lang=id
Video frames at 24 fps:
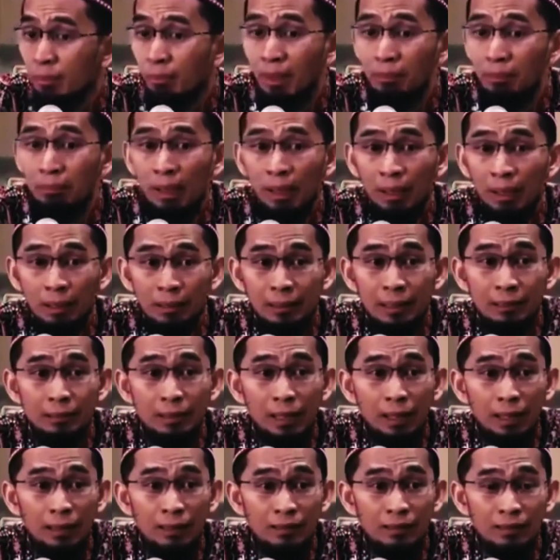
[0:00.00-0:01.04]
memang
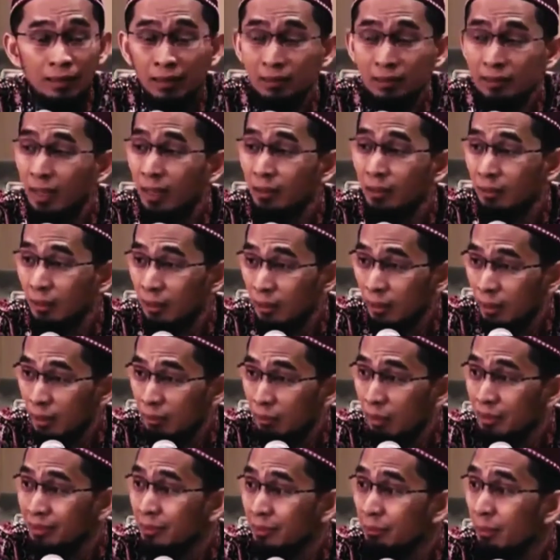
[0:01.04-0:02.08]
kedatangan saya saat
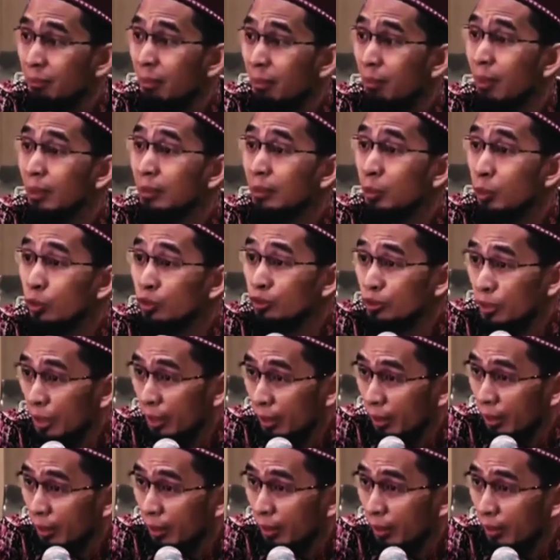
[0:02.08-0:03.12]
ini masih membawa
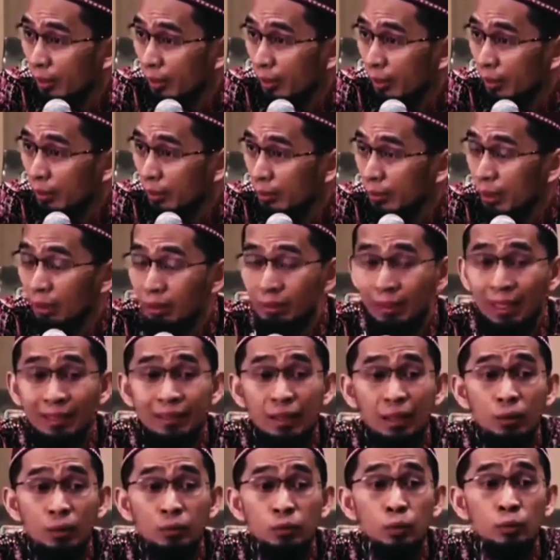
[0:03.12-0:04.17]
dosa yang
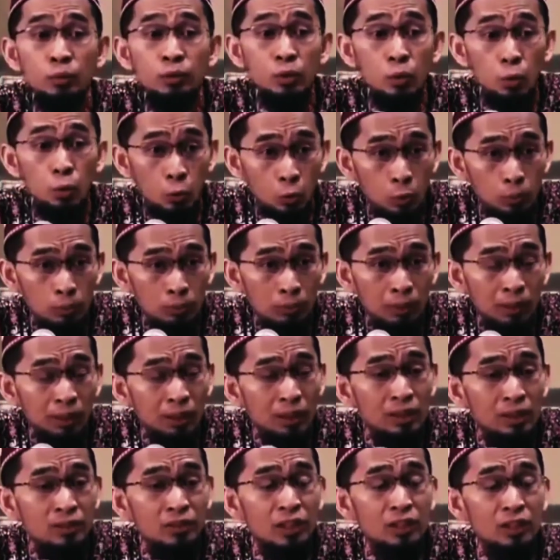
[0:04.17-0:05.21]
layak untuk dihukum,
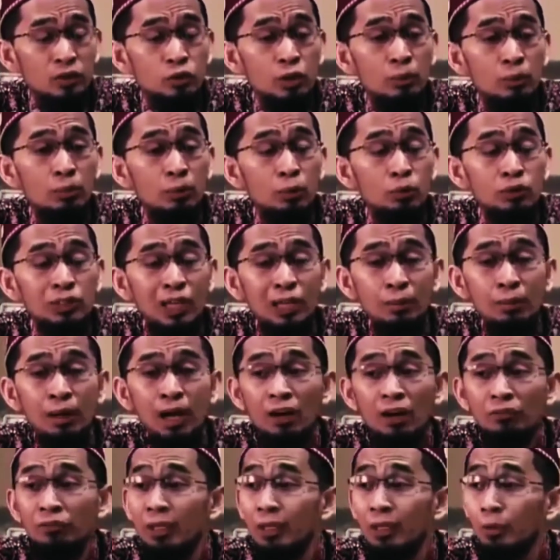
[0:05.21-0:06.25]
saya sudah berusaha
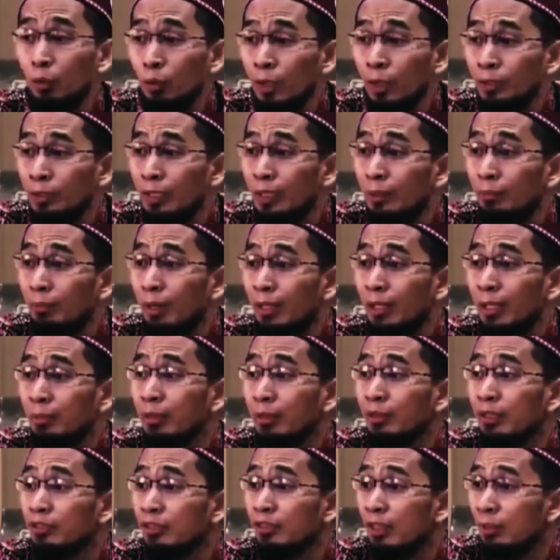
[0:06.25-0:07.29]
menghafal Quran dalam
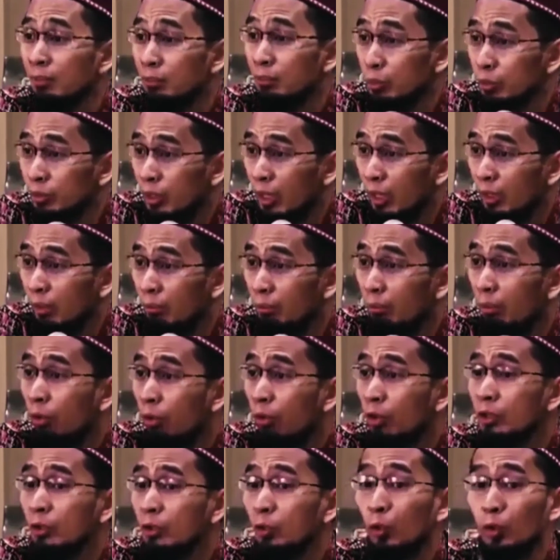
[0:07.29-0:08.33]
keadaan mata saya buta.
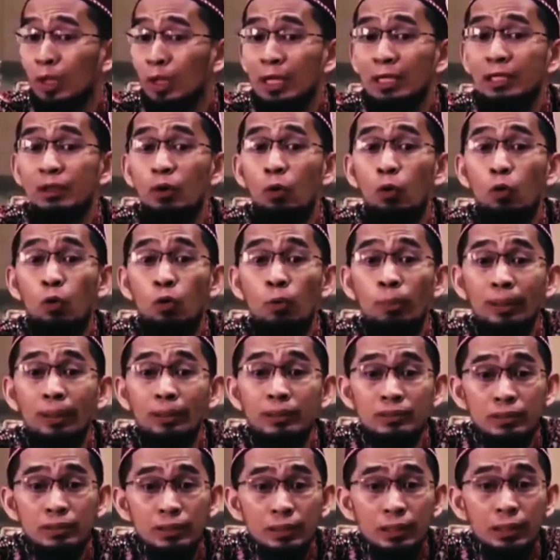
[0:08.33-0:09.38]
Mohon kurangi
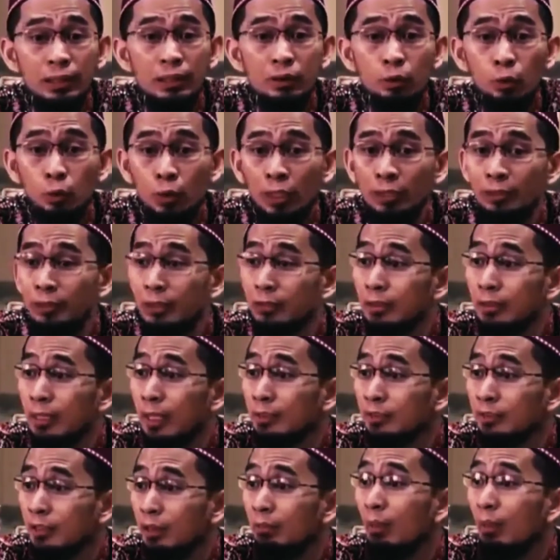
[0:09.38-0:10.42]
hukuman saya dengan Quran yang
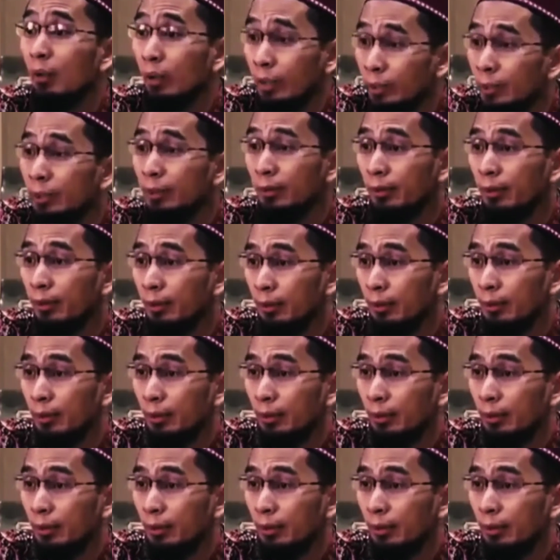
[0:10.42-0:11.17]
telah saya bawa ini.